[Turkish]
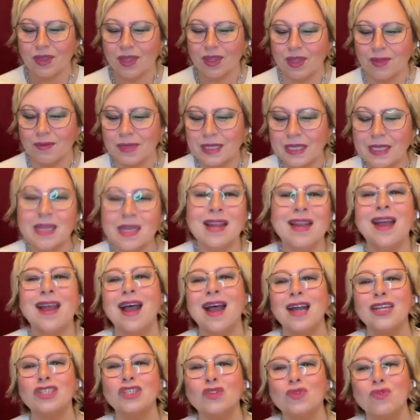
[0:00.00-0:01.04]
mesela
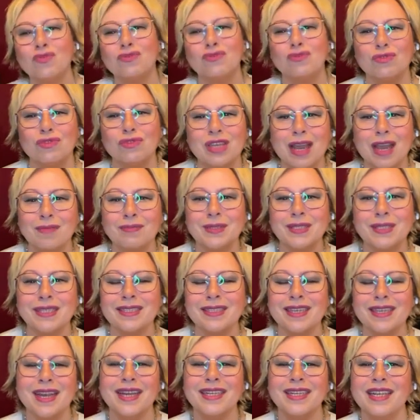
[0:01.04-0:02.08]
aşk okulu yaptık
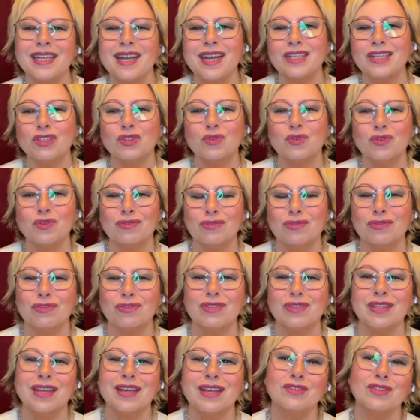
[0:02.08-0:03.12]
yani aşk
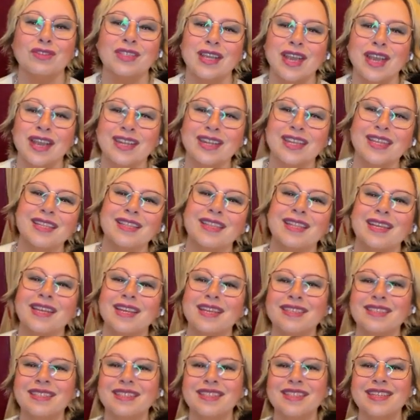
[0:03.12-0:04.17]
okulunda
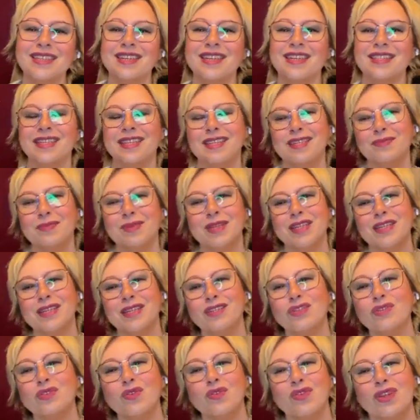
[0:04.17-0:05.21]
özellikle dikkat
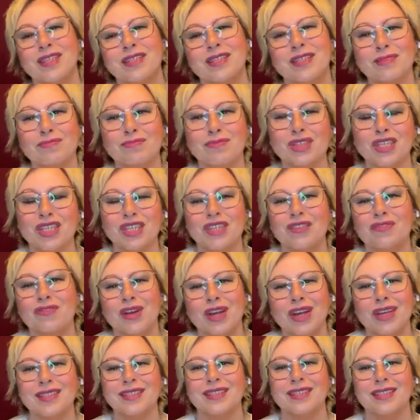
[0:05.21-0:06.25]
etmelerini söylediğim bir şey
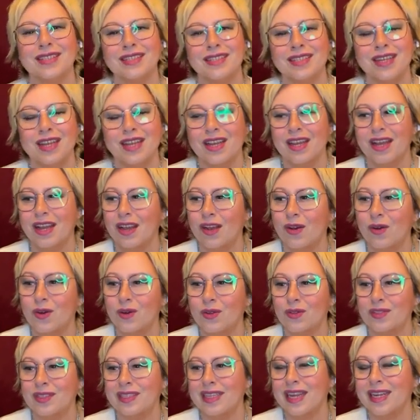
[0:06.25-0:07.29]
vardı
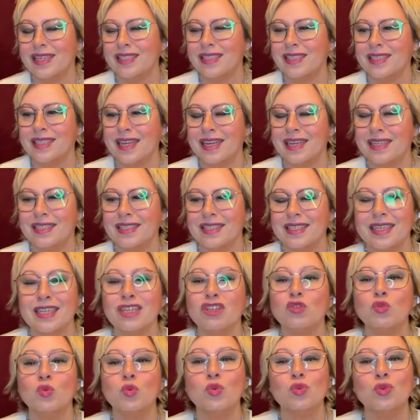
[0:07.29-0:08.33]
o derslerde.
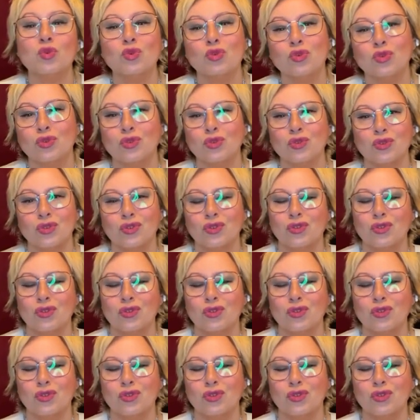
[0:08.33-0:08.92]
Gurur.